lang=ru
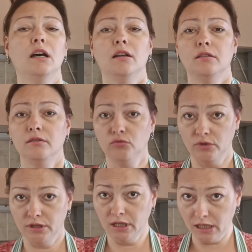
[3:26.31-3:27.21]
э,
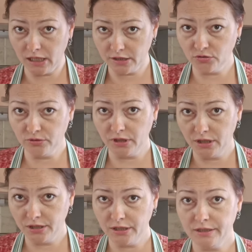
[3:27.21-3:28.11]
ну это азот
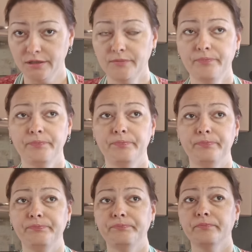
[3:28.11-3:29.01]
и есть,
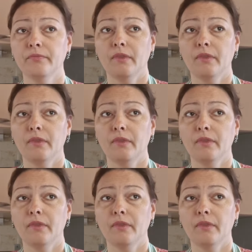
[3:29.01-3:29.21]
э,